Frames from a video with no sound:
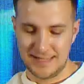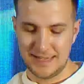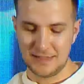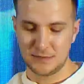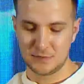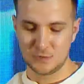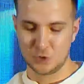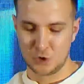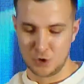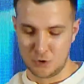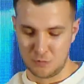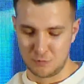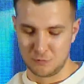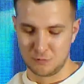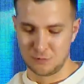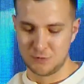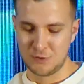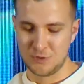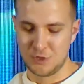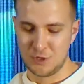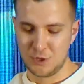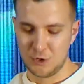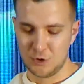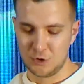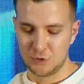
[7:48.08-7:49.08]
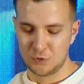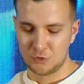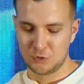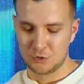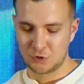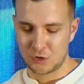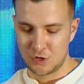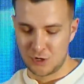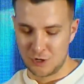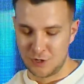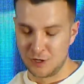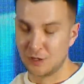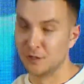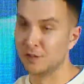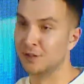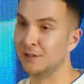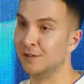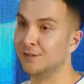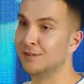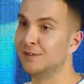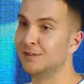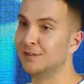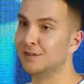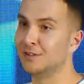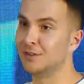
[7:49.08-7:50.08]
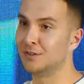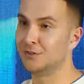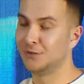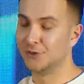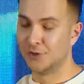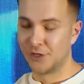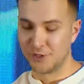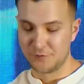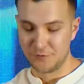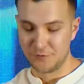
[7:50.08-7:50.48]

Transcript: của doanh nghiệp. Đó là sự chuyển đổi song